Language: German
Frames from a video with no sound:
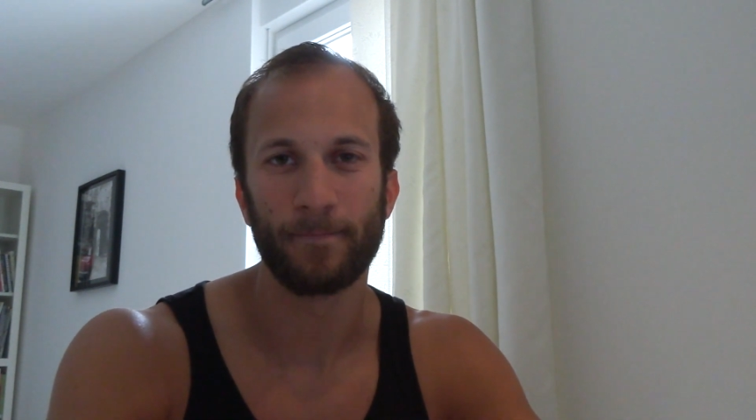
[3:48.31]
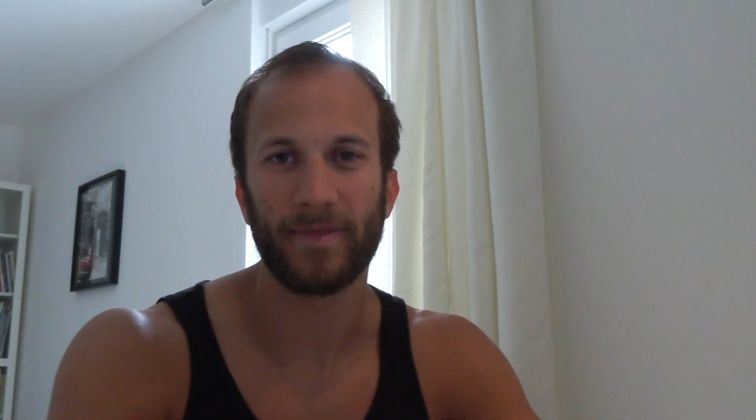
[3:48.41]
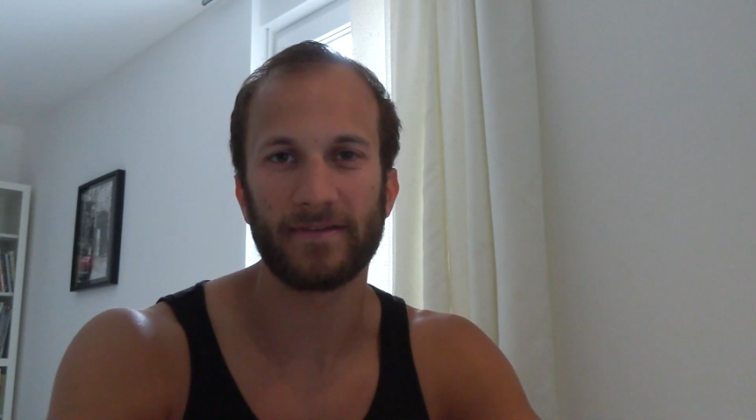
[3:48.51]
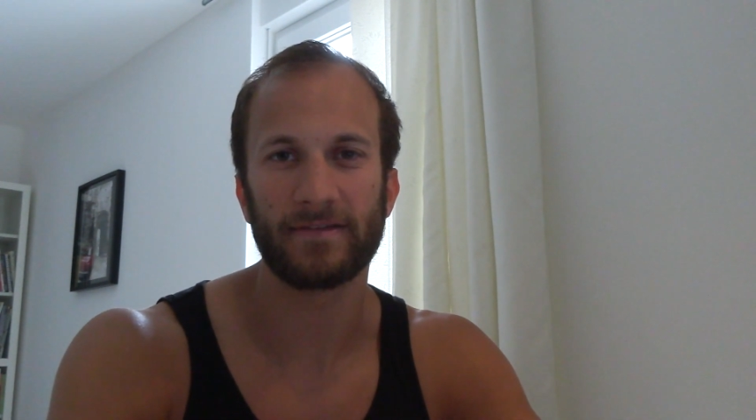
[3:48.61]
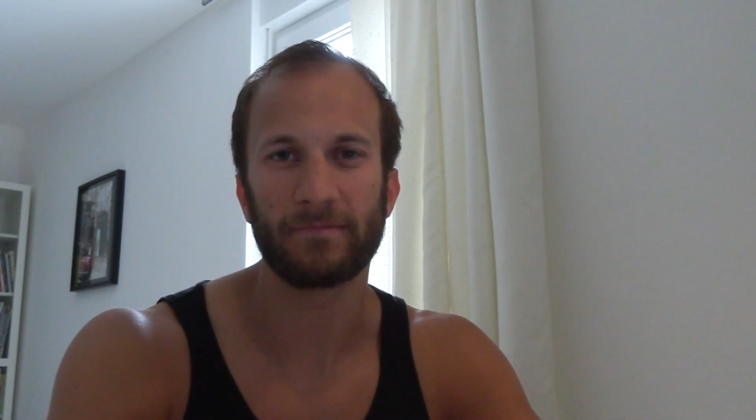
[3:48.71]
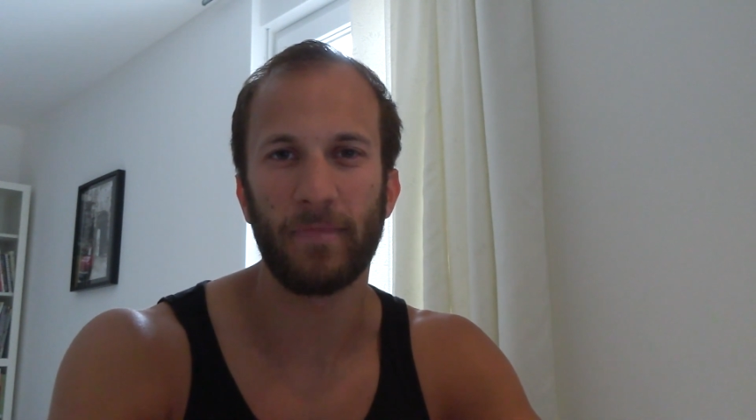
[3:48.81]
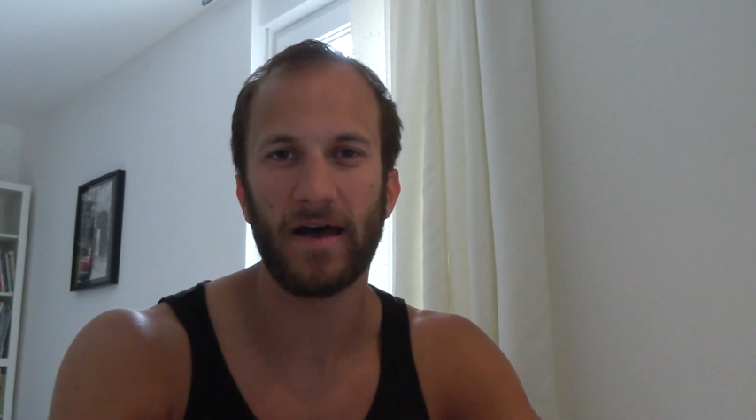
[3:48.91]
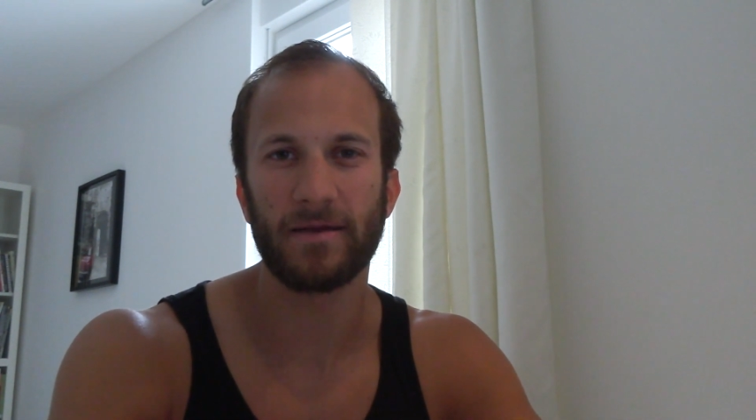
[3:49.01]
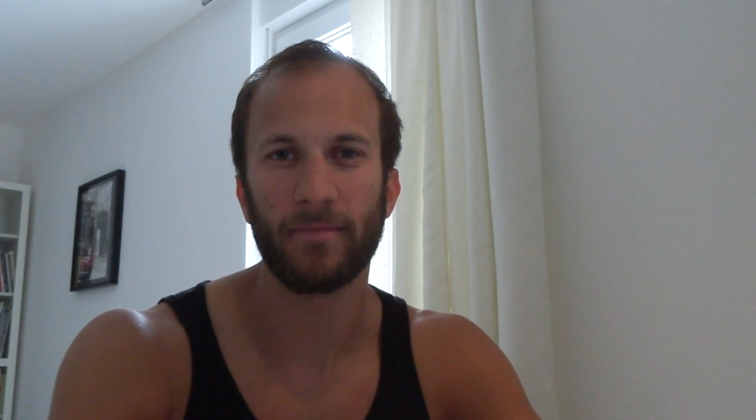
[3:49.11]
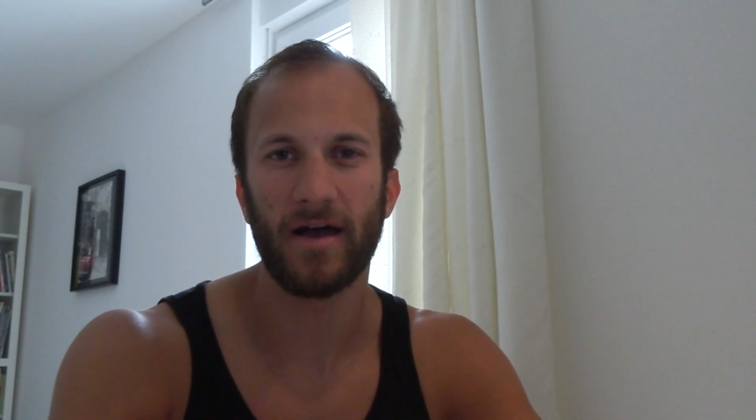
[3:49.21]
Das ist
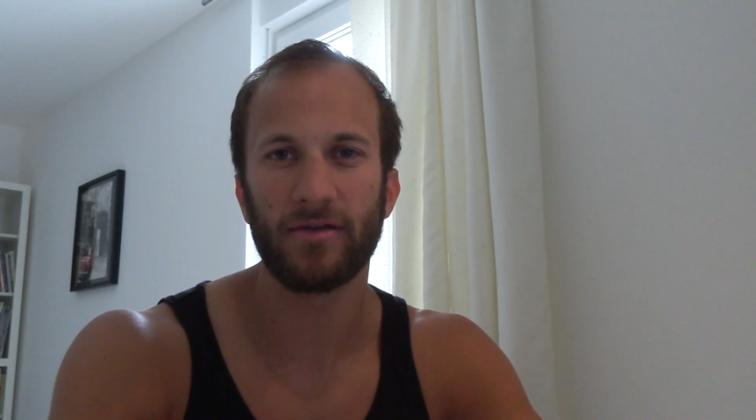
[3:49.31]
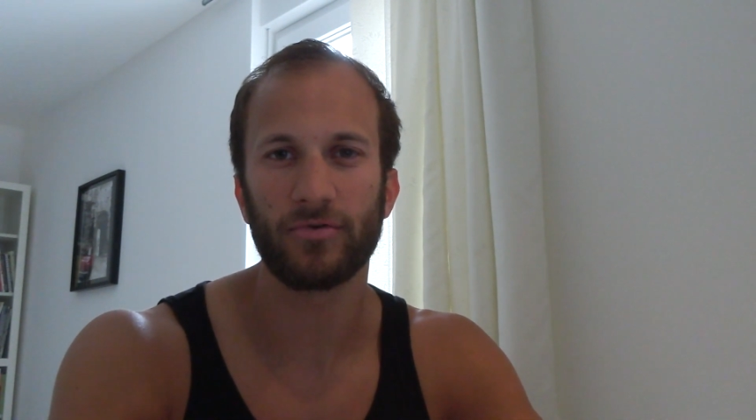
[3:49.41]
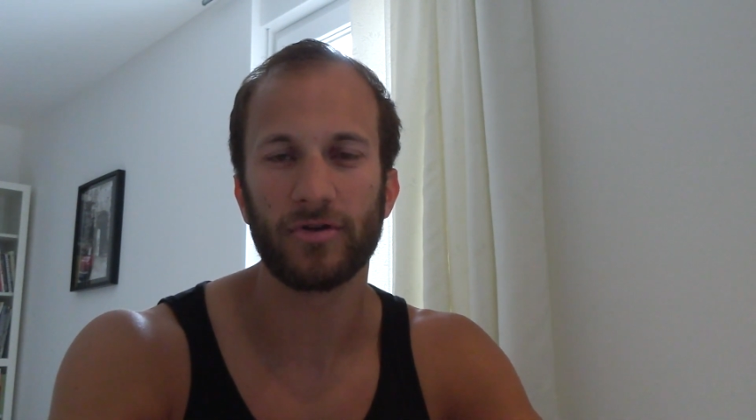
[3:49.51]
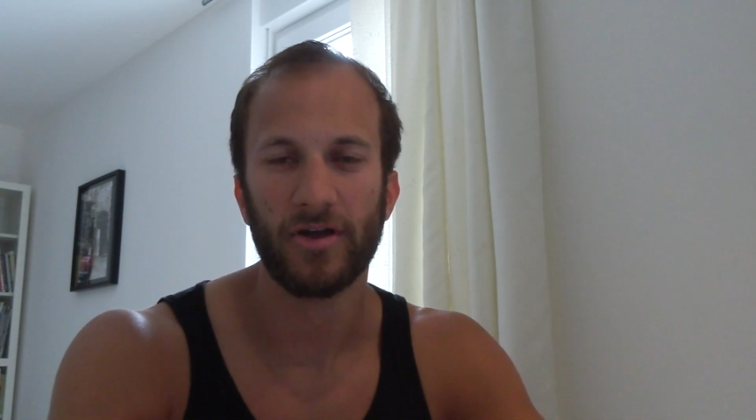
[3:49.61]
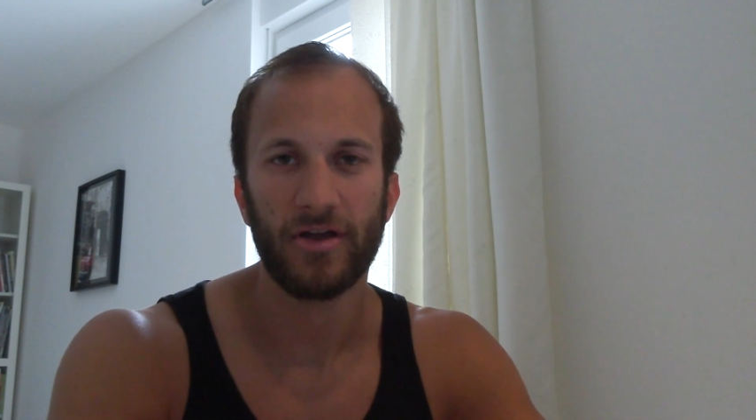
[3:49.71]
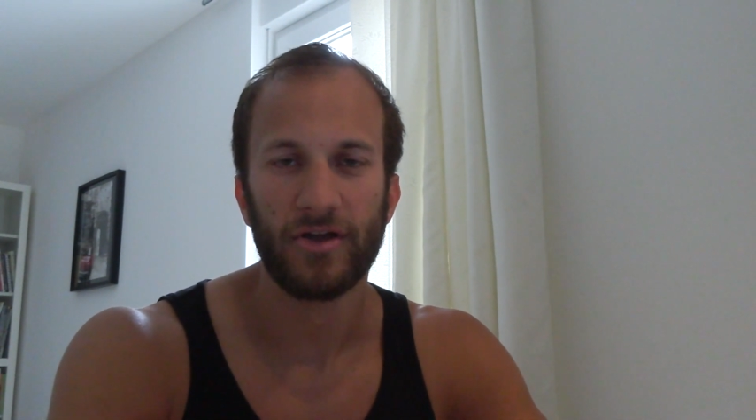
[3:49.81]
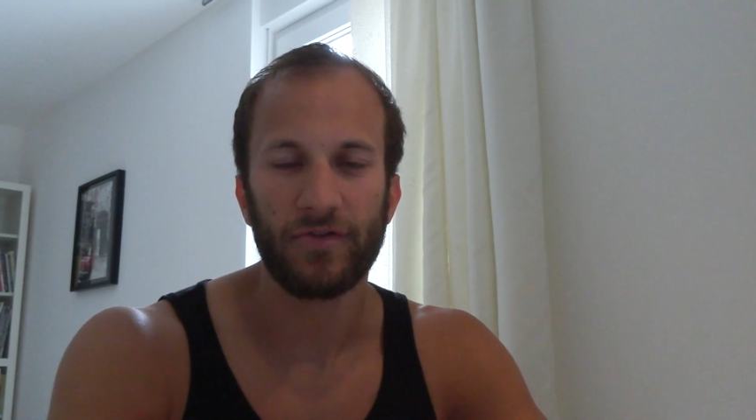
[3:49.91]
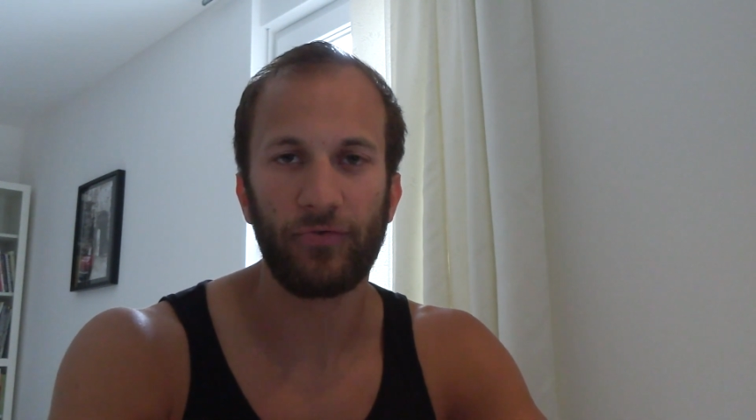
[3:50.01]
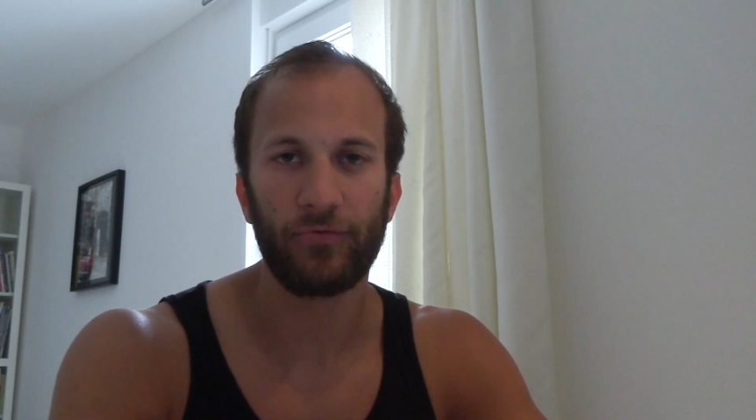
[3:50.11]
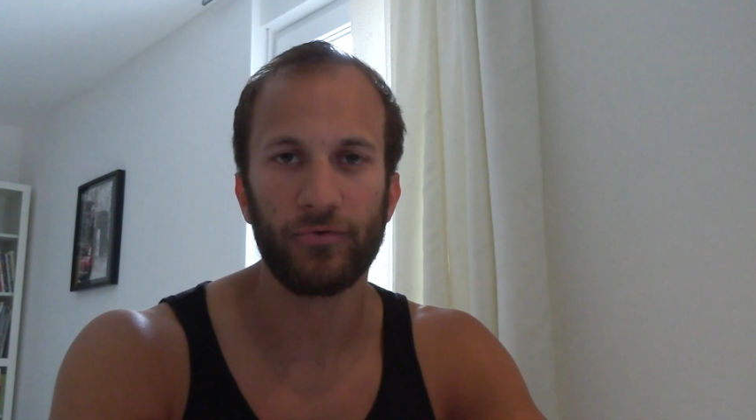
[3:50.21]
meine Meinung
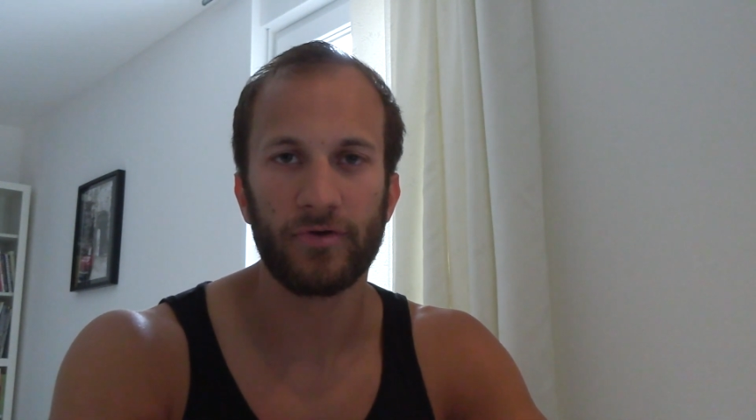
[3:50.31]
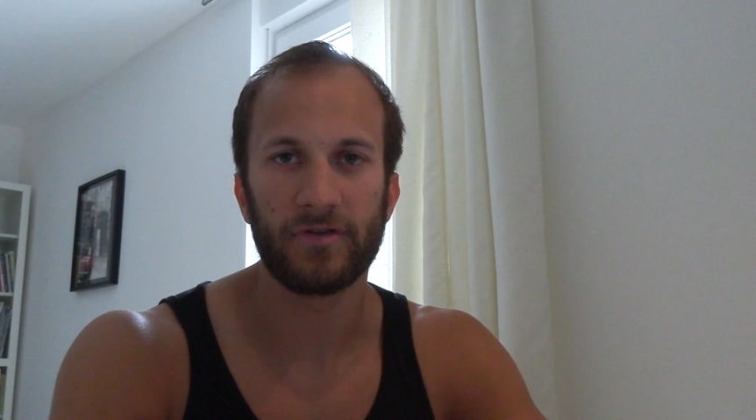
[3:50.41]
zu